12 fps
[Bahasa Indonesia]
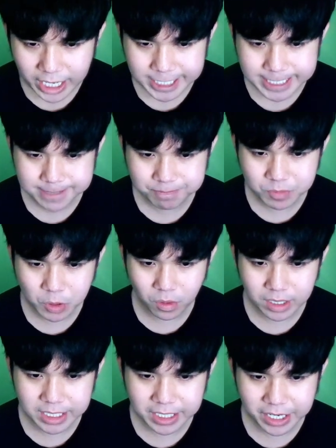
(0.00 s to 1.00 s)
Um,
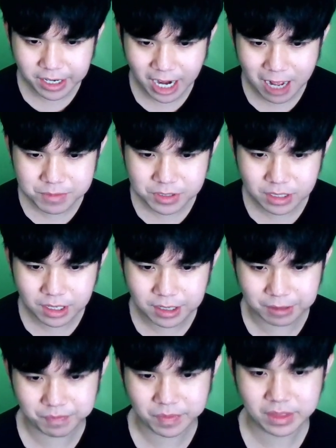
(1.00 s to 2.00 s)
koala, deer,
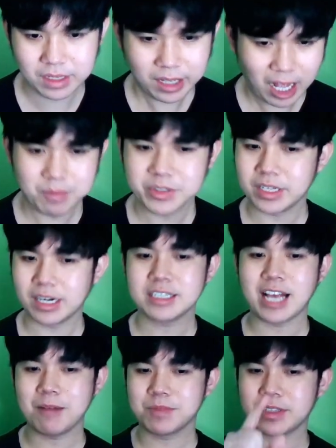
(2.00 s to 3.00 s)
hamster. Hamster,
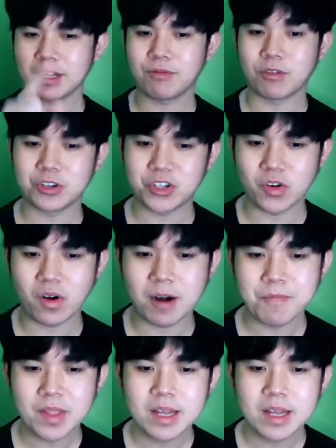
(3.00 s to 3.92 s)
it's hamster for sure.